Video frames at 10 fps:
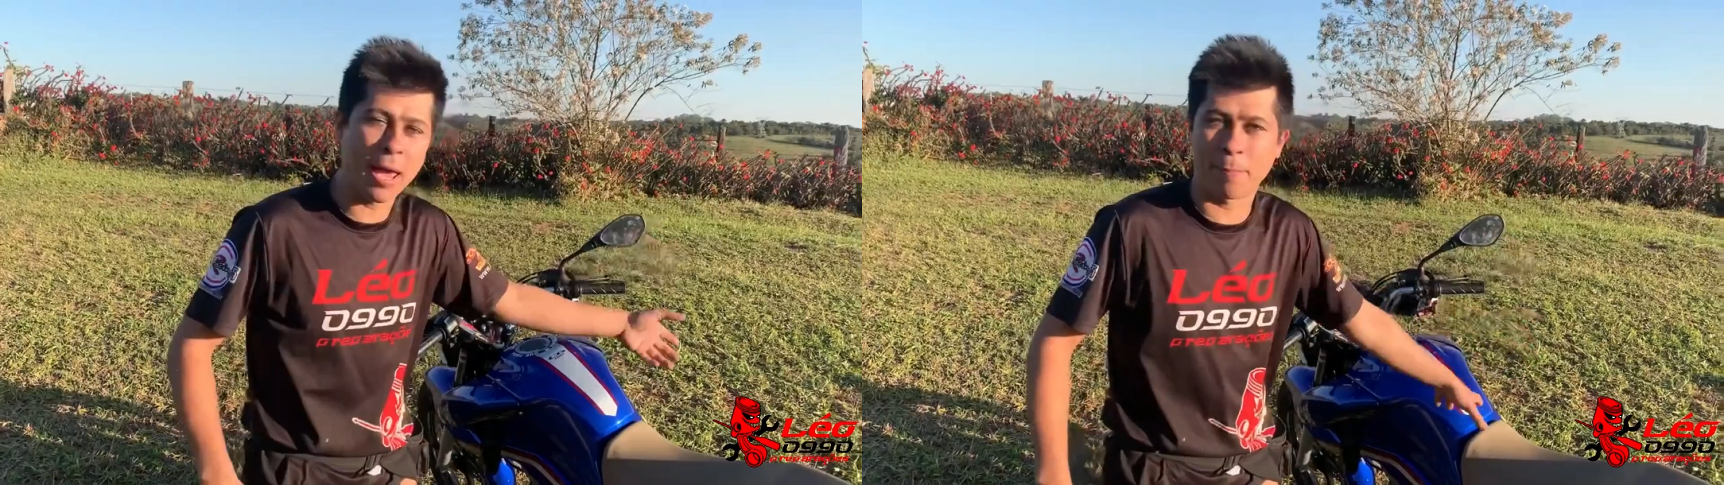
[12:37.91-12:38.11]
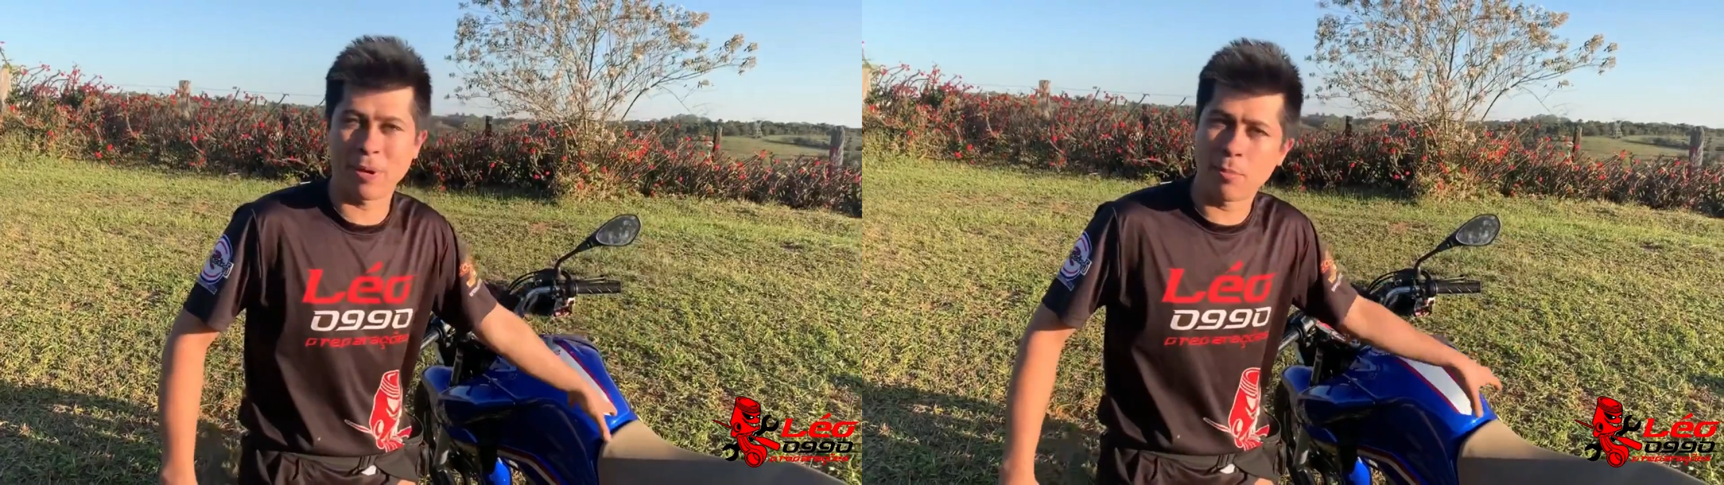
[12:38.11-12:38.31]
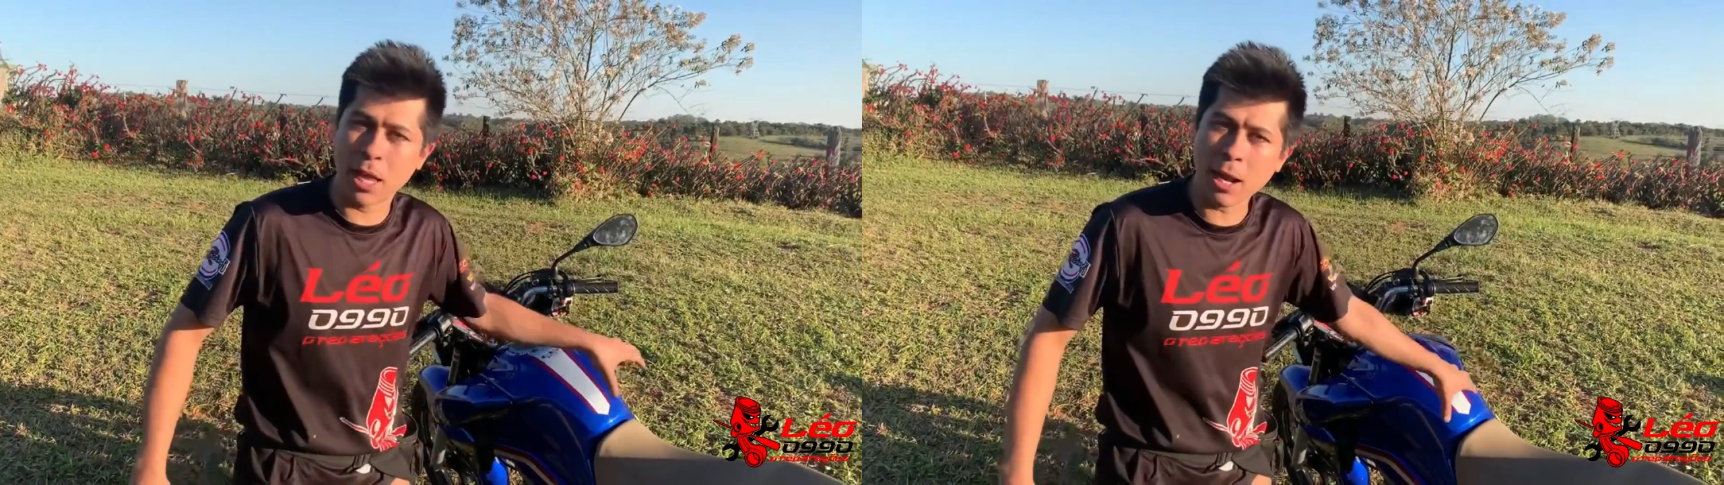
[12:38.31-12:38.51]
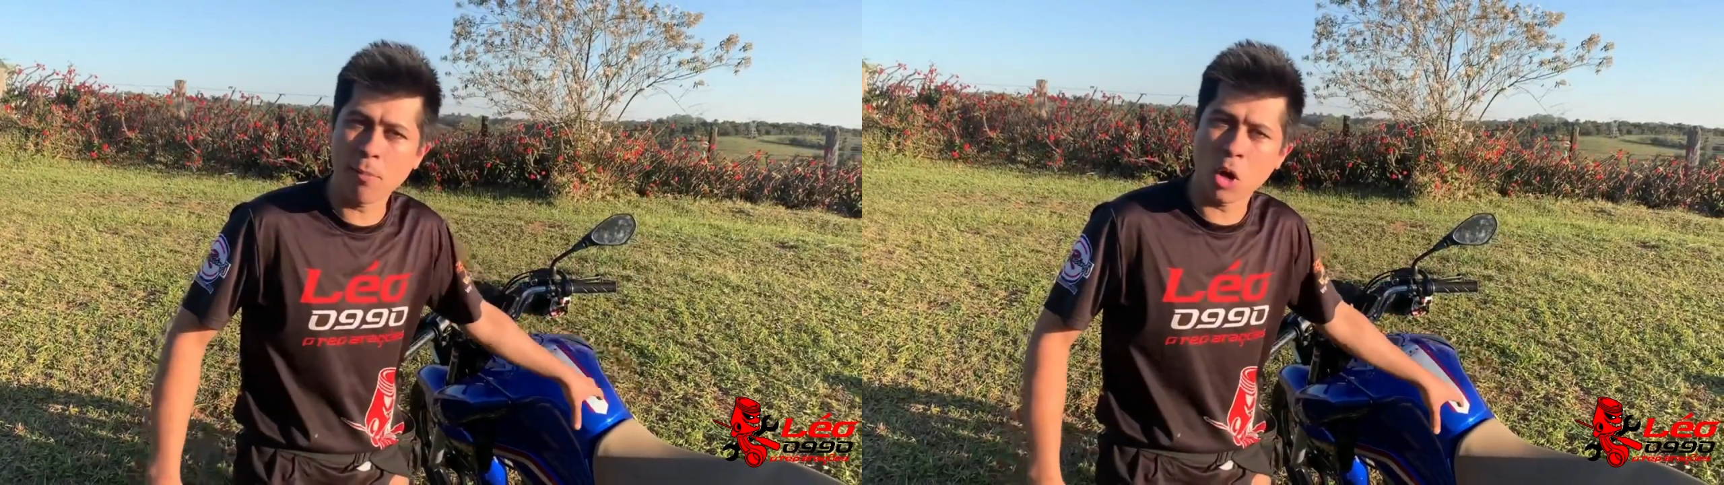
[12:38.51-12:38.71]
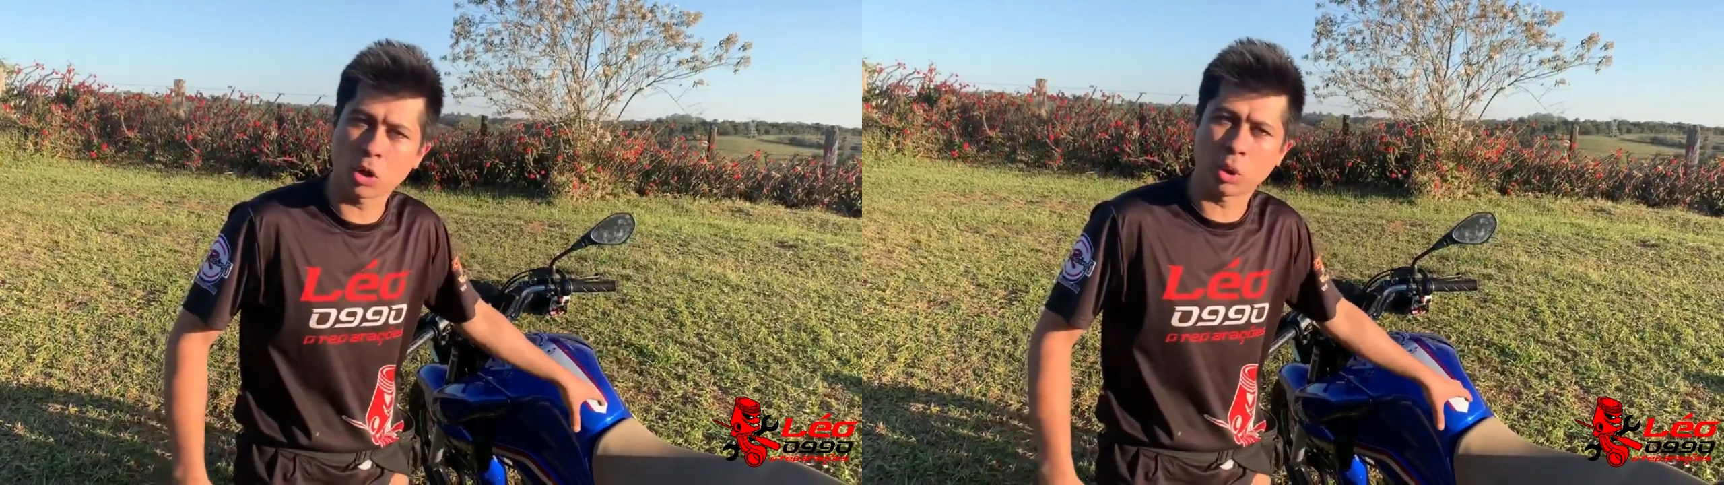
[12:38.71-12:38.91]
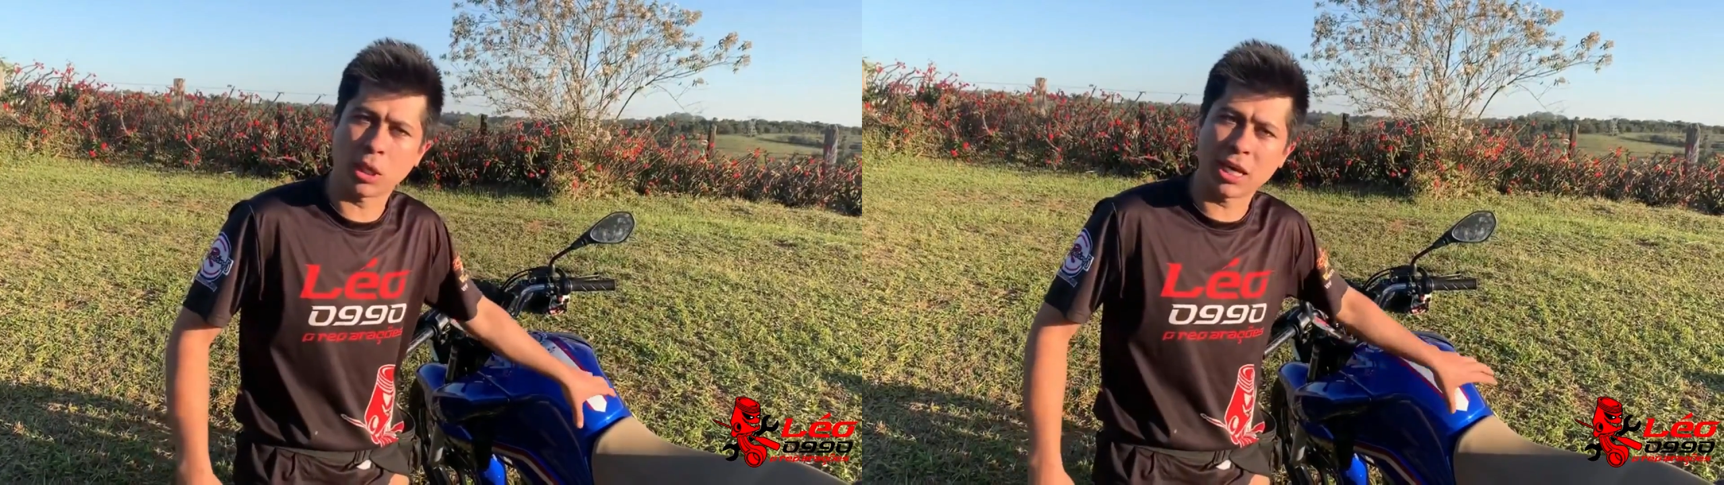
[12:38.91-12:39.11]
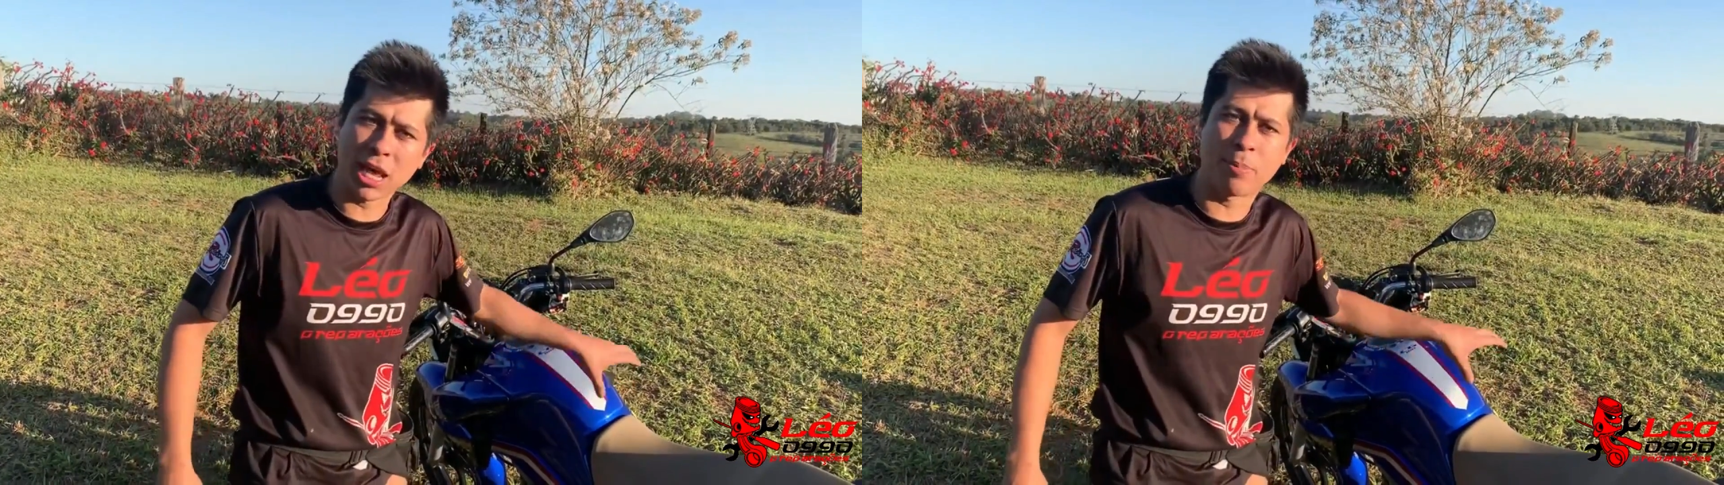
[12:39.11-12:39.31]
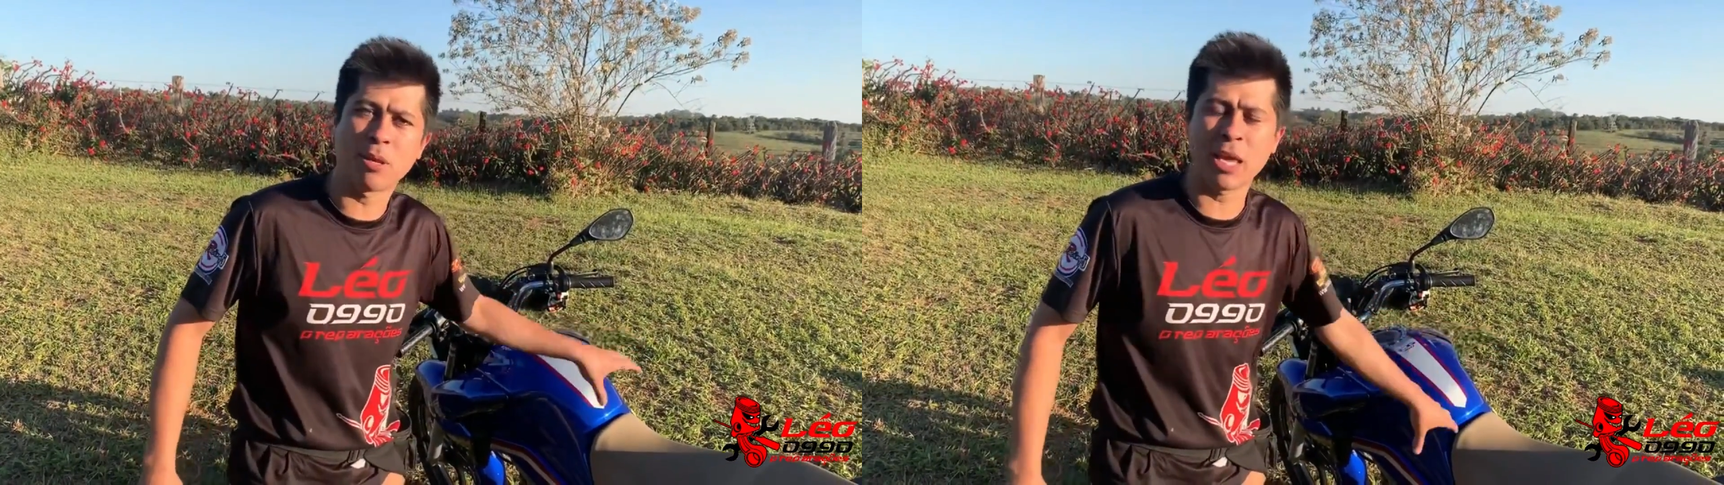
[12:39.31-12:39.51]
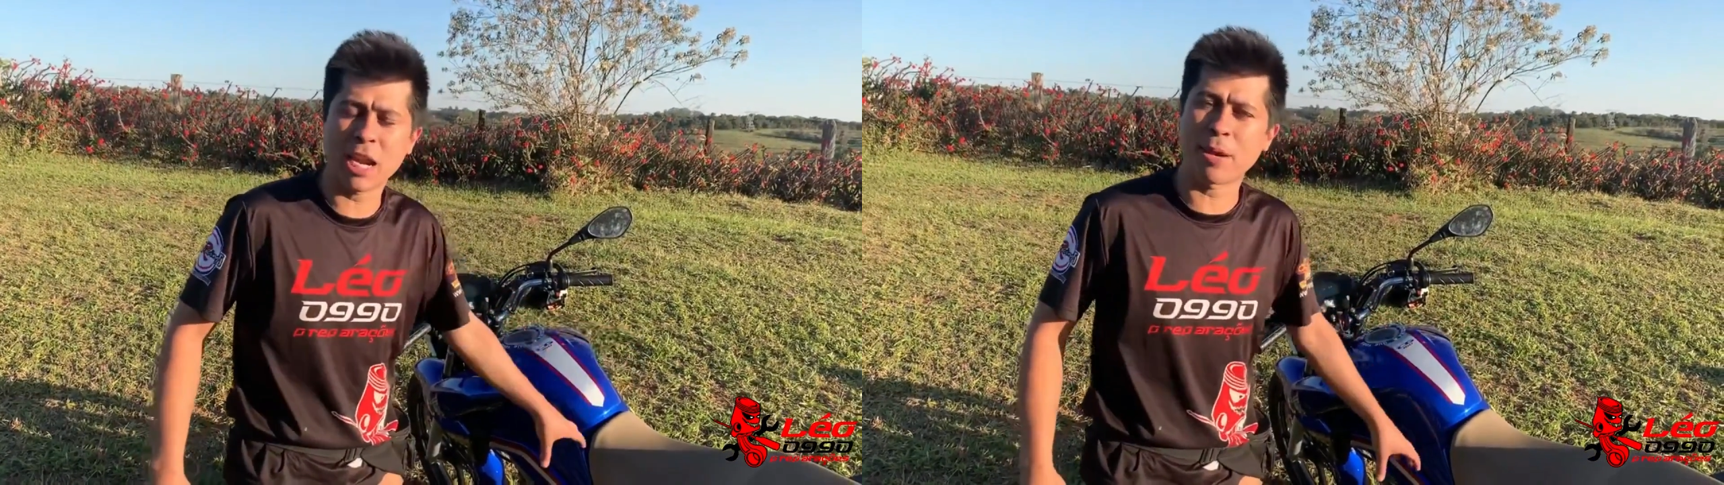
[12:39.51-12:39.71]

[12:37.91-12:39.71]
é a primeira moto dele, é a primeira